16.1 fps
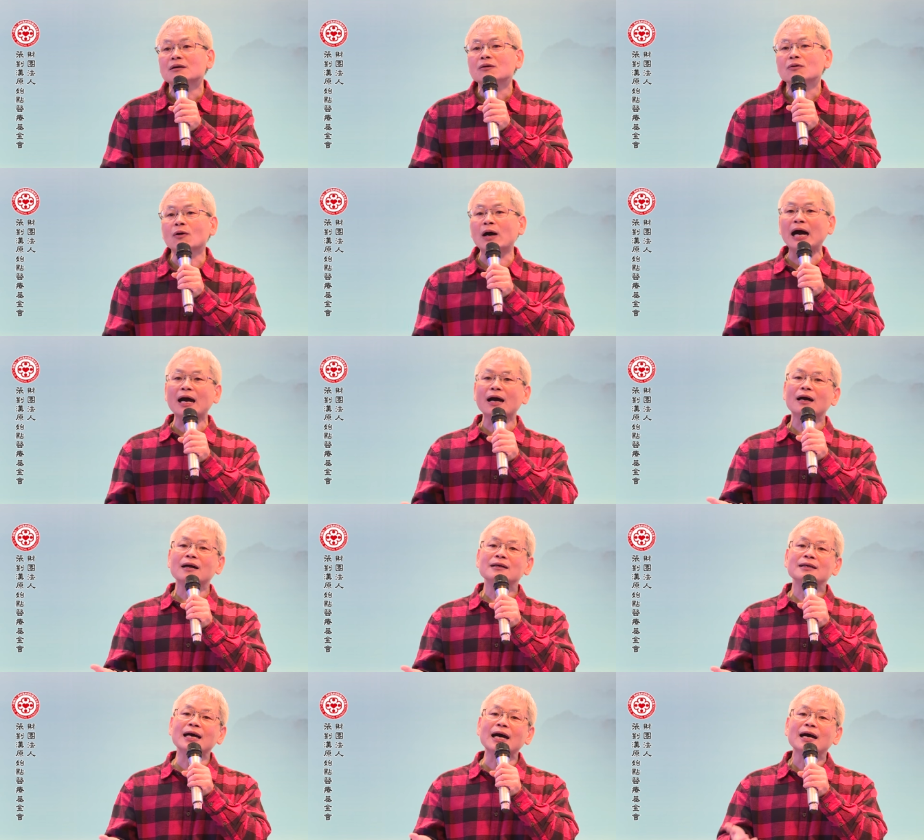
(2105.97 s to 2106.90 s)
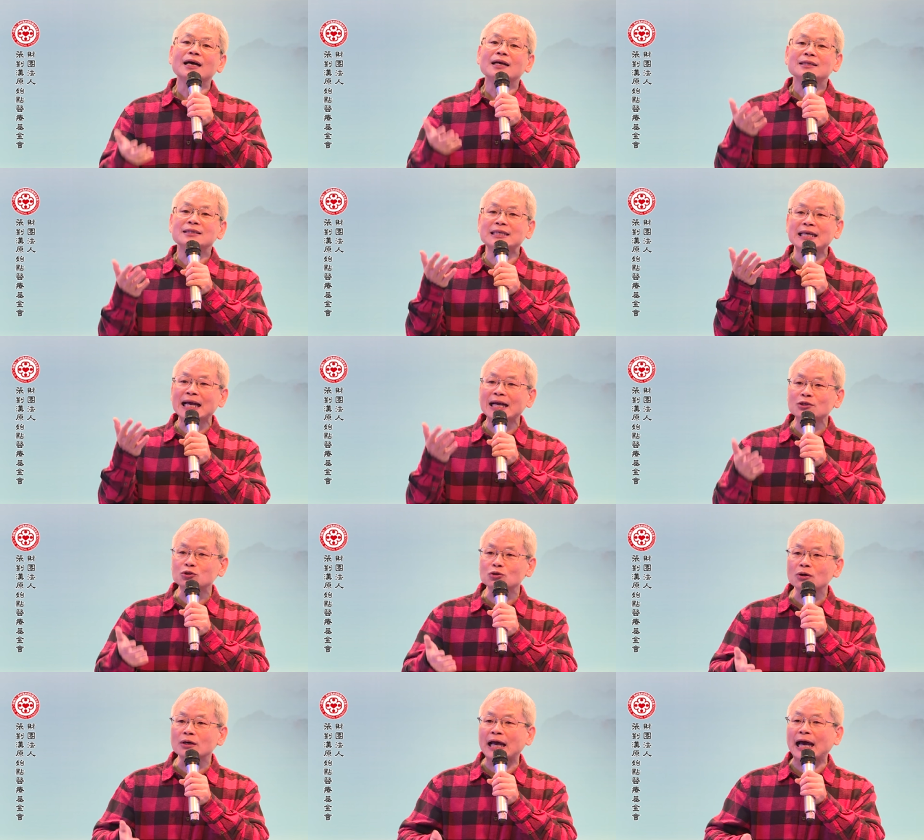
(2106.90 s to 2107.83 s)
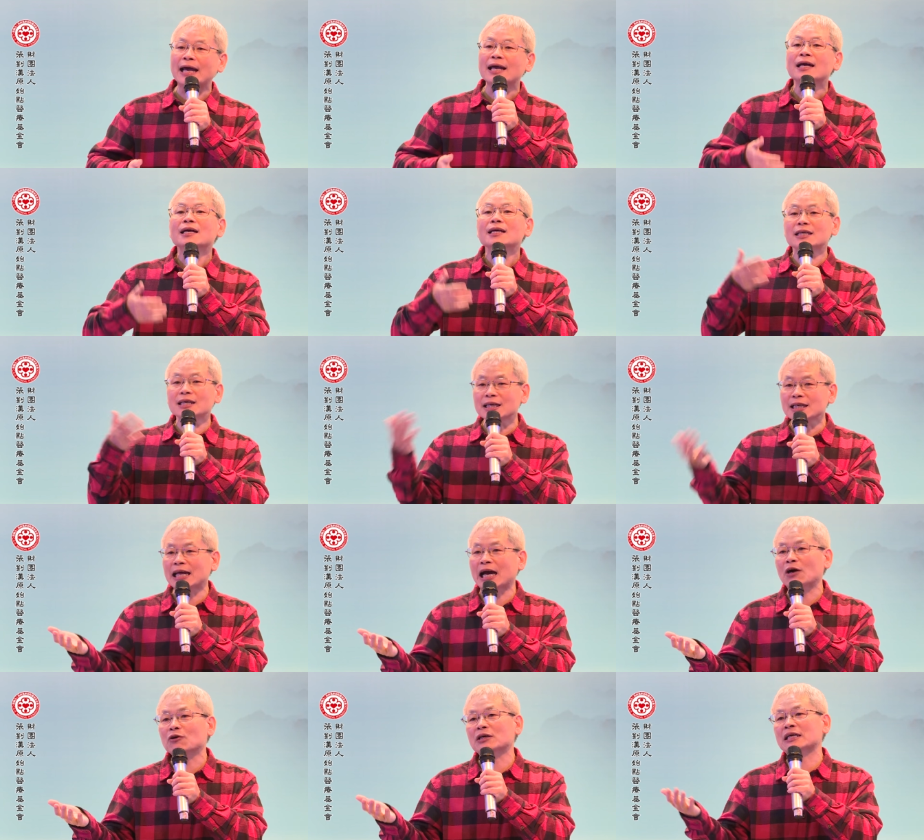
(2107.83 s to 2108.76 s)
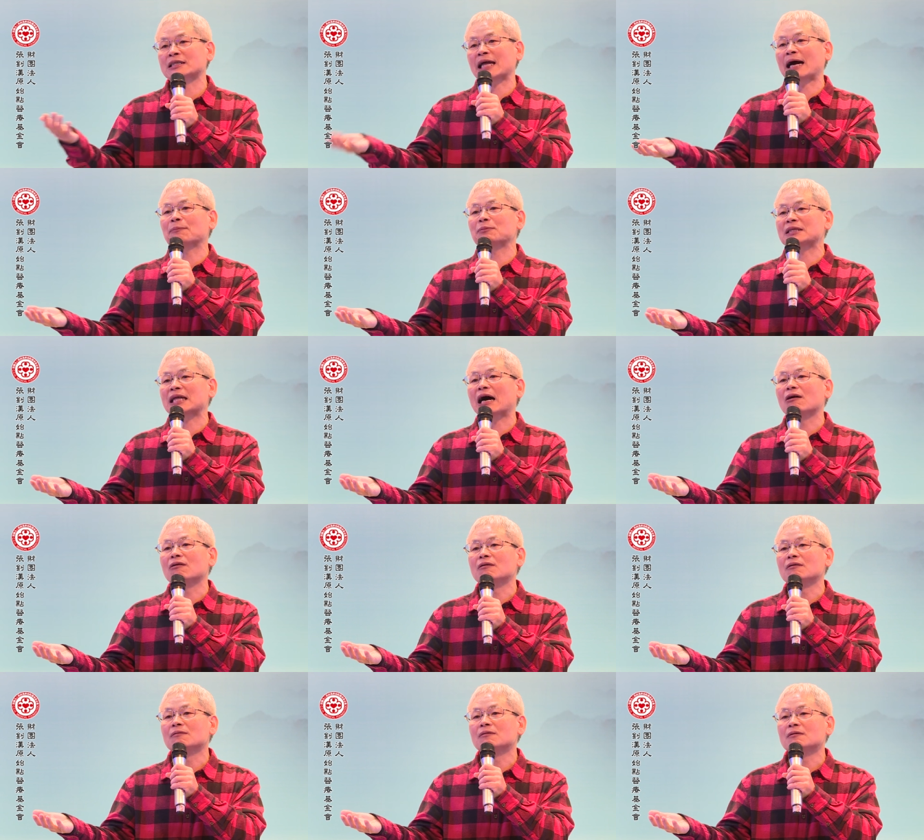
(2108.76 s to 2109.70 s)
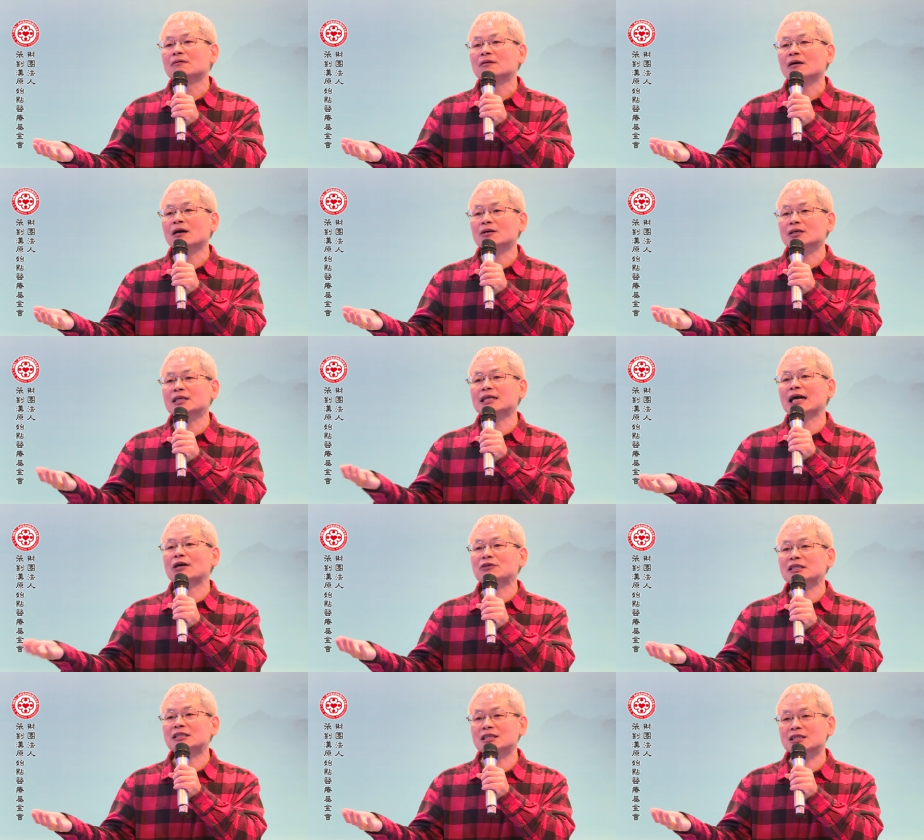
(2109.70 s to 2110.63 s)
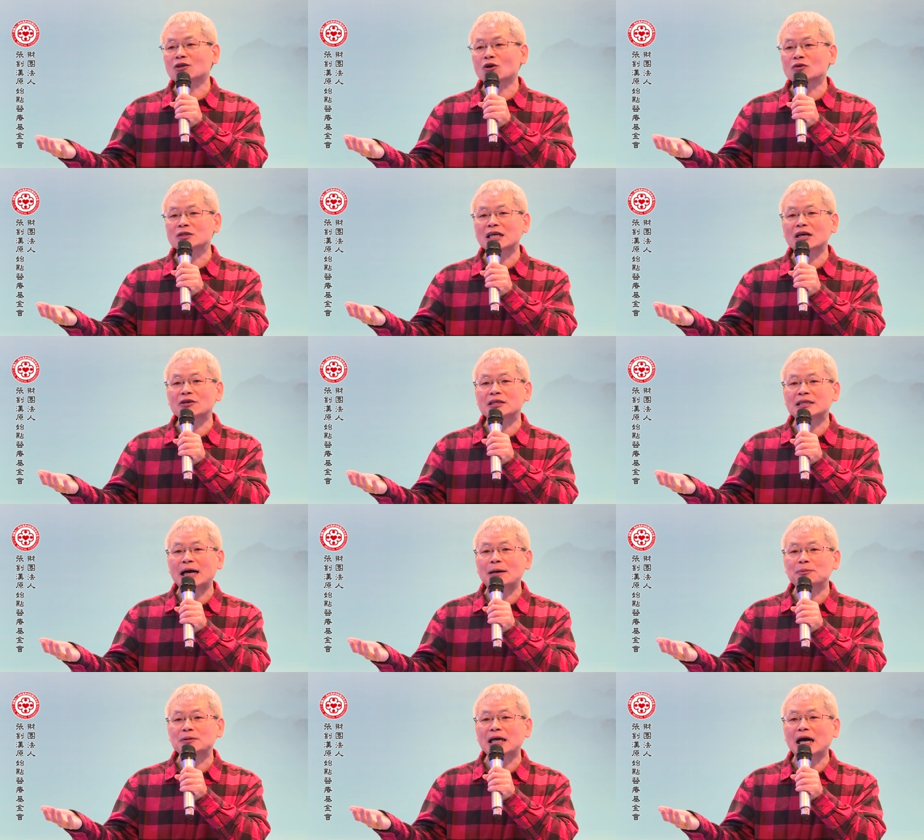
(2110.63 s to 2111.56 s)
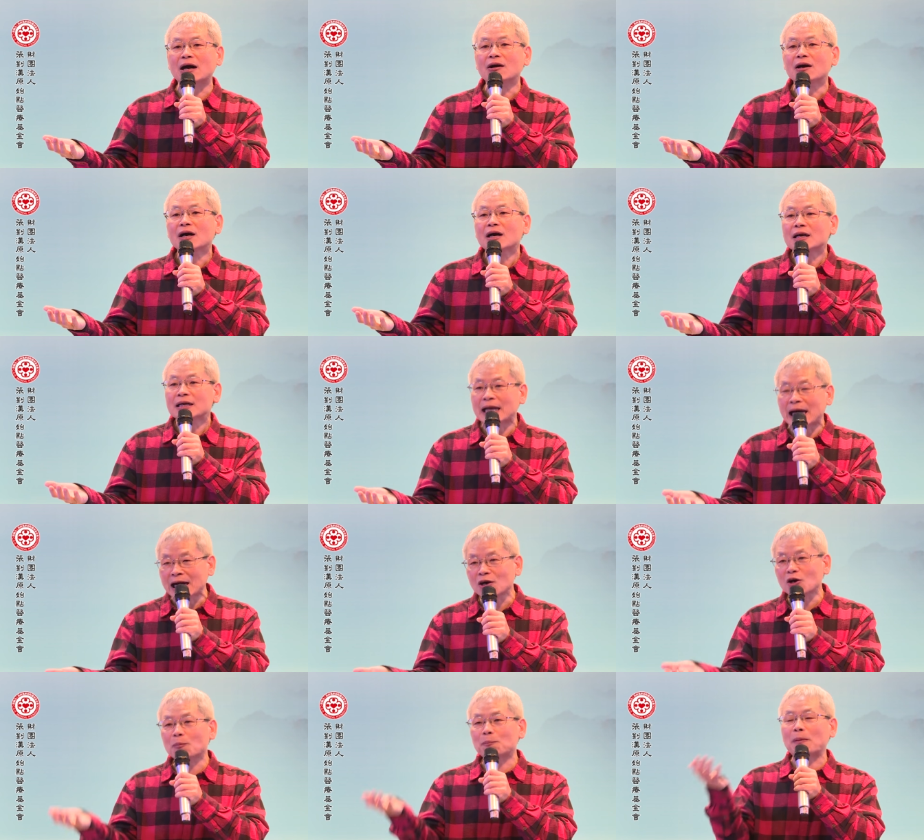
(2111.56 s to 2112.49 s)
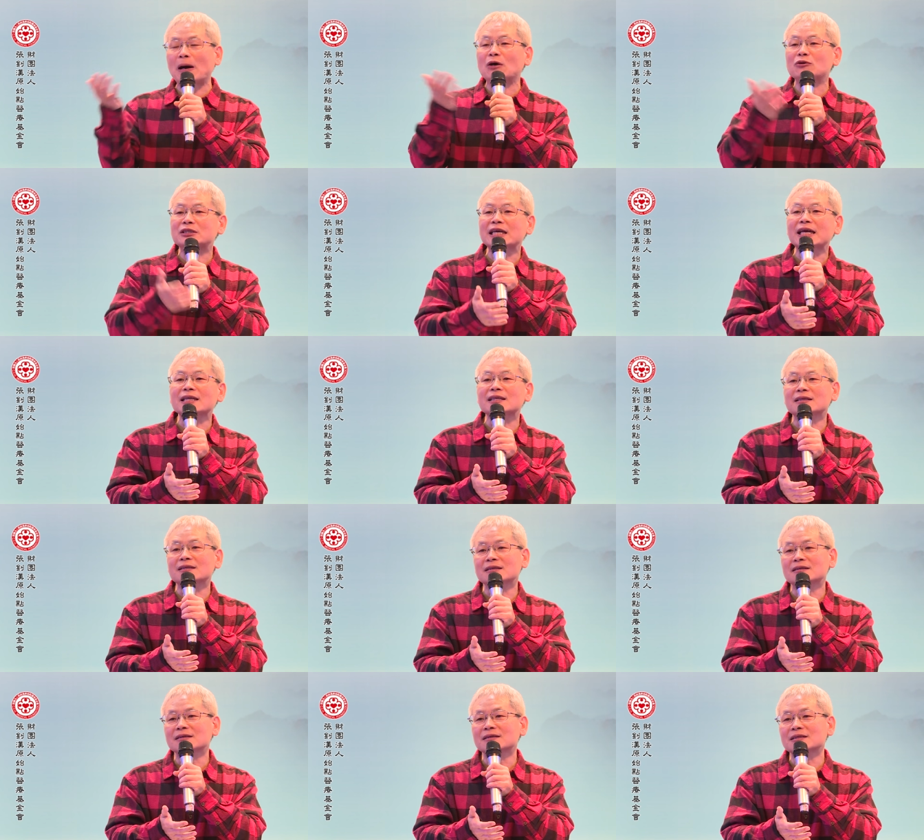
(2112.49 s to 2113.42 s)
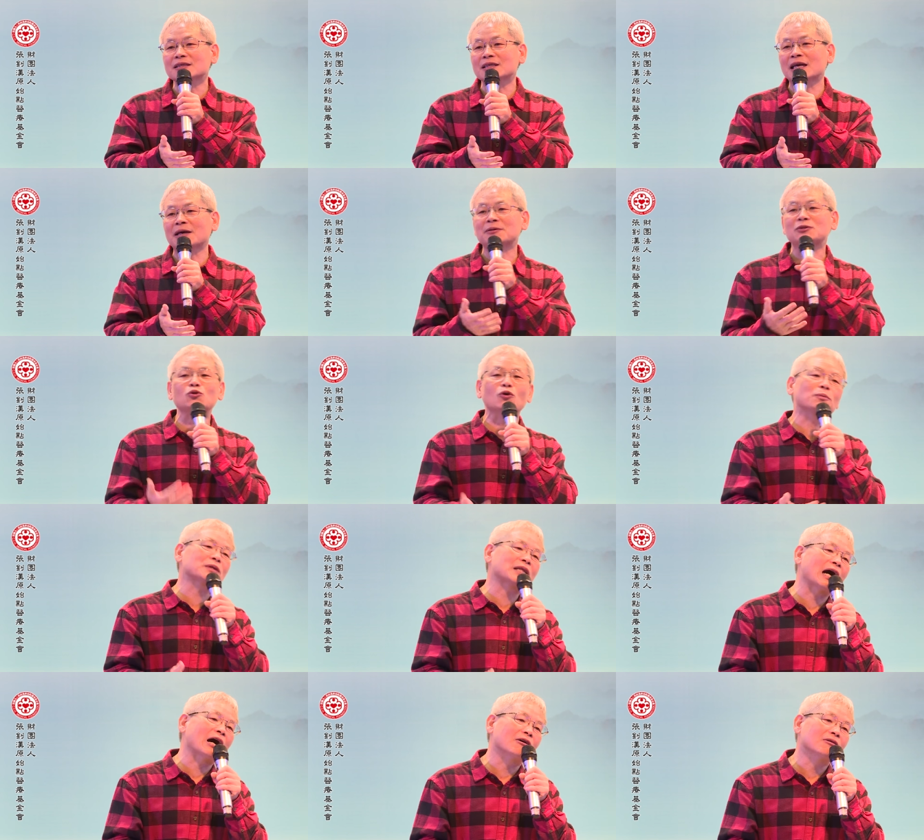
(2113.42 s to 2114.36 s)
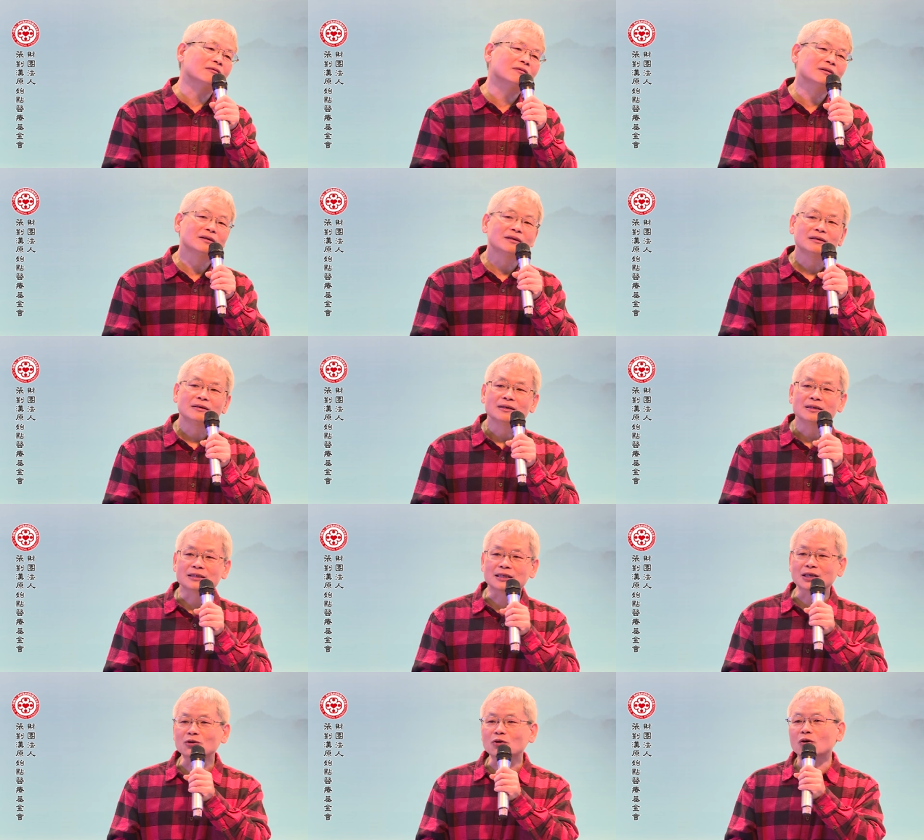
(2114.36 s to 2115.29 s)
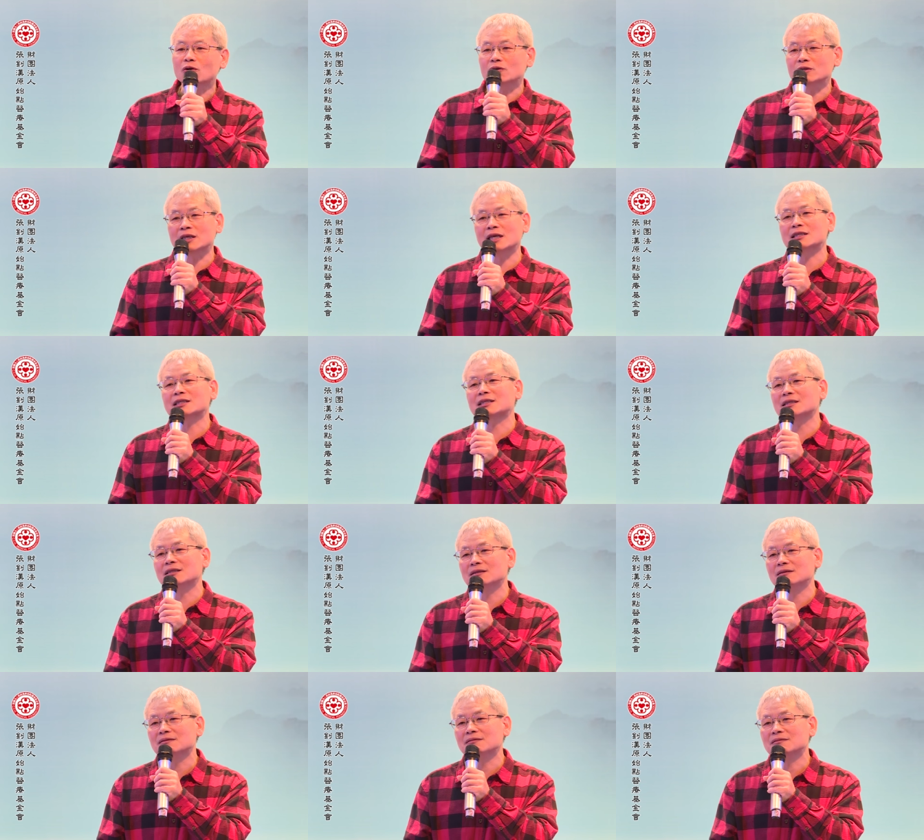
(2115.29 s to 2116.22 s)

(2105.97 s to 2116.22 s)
哇，那这样说来，医疗也达不到，哦，医疗立即功效也达不到，然后保健也做不到，结果也是